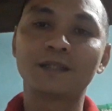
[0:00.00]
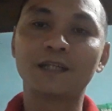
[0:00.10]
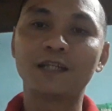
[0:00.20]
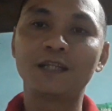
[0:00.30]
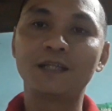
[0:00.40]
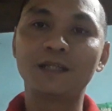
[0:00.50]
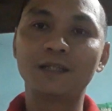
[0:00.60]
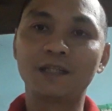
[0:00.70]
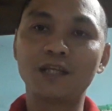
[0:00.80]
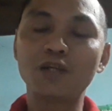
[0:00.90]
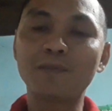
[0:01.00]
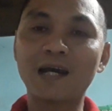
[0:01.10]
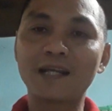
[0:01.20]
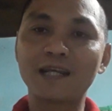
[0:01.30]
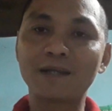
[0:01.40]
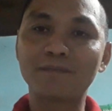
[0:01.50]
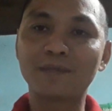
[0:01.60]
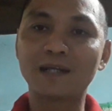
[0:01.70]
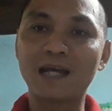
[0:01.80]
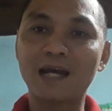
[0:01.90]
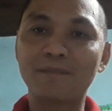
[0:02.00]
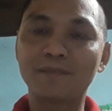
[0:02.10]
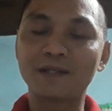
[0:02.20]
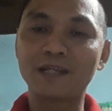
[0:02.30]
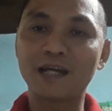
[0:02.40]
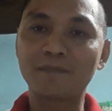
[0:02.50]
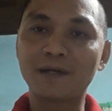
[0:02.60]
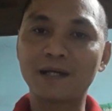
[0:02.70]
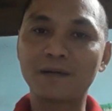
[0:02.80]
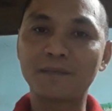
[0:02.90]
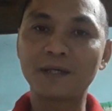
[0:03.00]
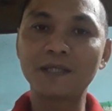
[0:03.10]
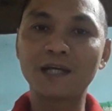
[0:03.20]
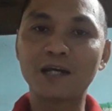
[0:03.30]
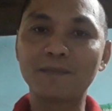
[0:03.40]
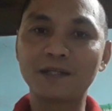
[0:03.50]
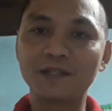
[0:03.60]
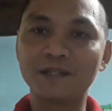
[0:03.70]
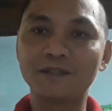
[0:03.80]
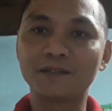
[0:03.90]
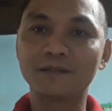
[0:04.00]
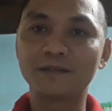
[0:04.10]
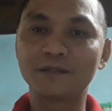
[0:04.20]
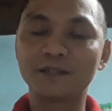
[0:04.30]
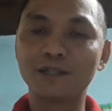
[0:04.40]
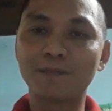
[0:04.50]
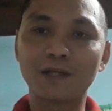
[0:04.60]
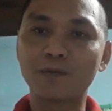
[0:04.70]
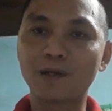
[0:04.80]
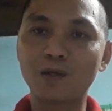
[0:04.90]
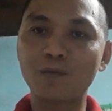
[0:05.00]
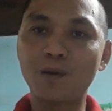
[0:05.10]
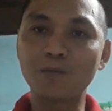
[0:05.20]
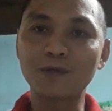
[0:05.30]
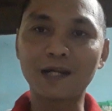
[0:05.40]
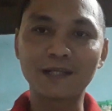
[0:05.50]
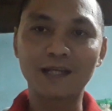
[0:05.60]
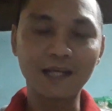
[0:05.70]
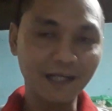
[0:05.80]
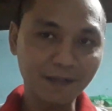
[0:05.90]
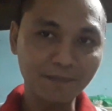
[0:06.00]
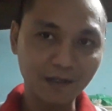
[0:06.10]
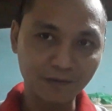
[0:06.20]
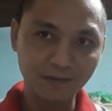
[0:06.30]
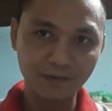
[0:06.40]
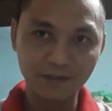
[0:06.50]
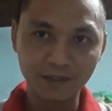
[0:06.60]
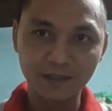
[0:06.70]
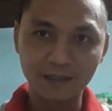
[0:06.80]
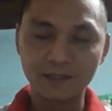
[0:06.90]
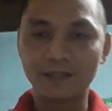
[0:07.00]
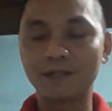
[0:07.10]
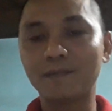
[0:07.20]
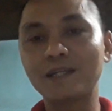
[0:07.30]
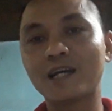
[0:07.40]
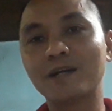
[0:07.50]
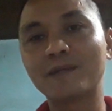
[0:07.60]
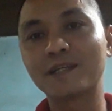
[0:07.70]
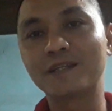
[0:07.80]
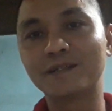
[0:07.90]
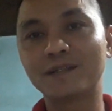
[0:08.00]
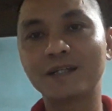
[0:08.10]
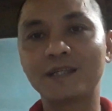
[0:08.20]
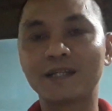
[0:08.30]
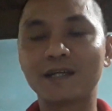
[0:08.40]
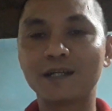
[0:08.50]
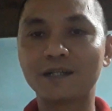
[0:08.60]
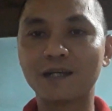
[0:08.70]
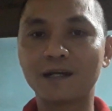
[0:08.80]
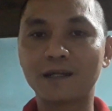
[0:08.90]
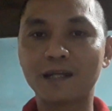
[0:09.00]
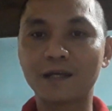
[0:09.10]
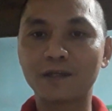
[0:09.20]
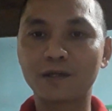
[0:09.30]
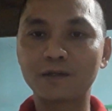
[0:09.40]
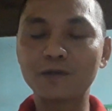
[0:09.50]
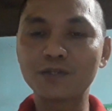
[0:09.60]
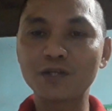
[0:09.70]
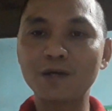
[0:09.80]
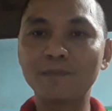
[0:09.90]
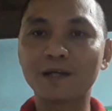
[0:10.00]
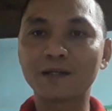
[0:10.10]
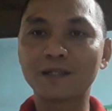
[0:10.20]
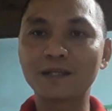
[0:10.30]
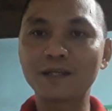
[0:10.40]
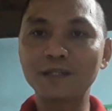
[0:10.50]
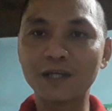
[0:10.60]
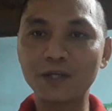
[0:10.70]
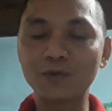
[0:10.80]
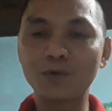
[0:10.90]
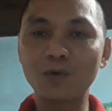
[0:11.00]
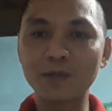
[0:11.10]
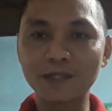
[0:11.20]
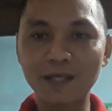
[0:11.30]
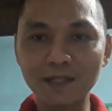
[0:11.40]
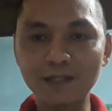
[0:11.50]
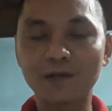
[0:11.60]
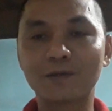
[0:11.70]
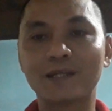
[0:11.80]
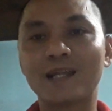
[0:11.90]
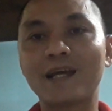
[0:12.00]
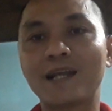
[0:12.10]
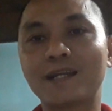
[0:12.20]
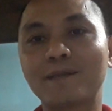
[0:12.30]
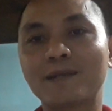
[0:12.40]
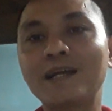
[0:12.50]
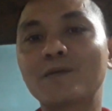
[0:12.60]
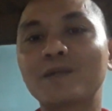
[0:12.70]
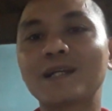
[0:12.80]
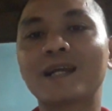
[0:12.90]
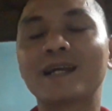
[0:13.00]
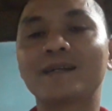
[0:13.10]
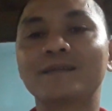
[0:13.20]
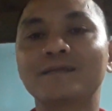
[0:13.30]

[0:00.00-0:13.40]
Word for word: thì nếu mà anh em mà làm mà dạng mà mấy thợ miệt giường như mình mình cũng không rành về led lắm đâu thì mấy thợ miệt giường thì nên là, là những có shop mà người ta giới thiệu có uy tín rồi thì anh em ngắt công tắc đèn